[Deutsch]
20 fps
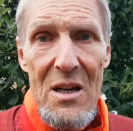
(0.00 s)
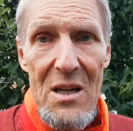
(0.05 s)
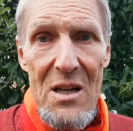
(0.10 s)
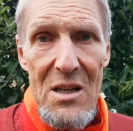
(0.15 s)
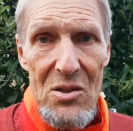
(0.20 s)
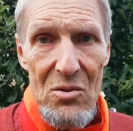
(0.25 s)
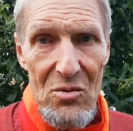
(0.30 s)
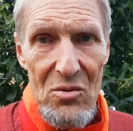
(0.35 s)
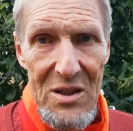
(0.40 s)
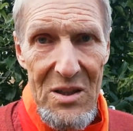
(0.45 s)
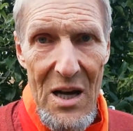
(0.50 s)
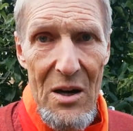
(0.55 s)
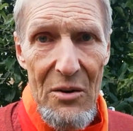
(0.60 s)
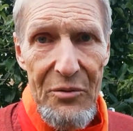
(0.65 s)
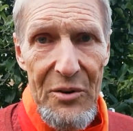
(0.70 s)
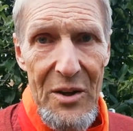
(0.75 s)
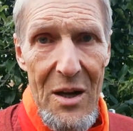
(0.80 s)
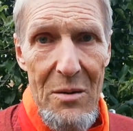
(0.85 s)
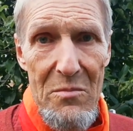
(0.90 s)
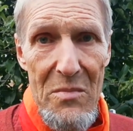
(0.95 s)
so darf
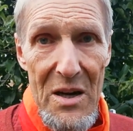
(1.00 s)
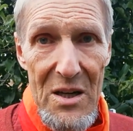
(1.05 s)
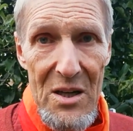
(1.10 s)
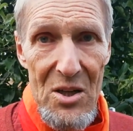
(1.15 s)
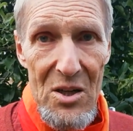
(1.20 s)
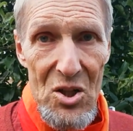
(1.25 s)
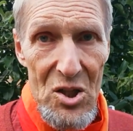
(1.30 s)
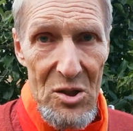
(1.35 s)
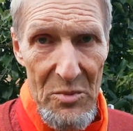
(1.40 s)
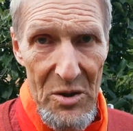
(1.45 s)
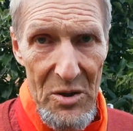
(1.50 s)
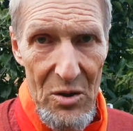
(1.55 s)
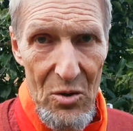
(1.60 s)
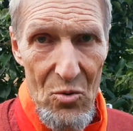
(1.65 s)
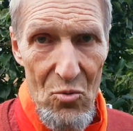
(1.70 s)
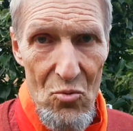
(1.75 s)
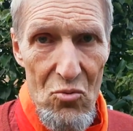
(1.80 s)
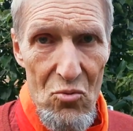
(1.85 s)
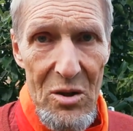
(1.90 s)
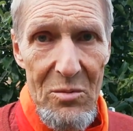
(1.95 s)
der Mensch mit
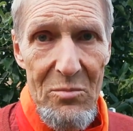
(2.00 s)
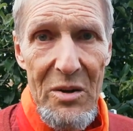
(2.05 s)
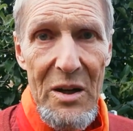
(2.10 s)
gutem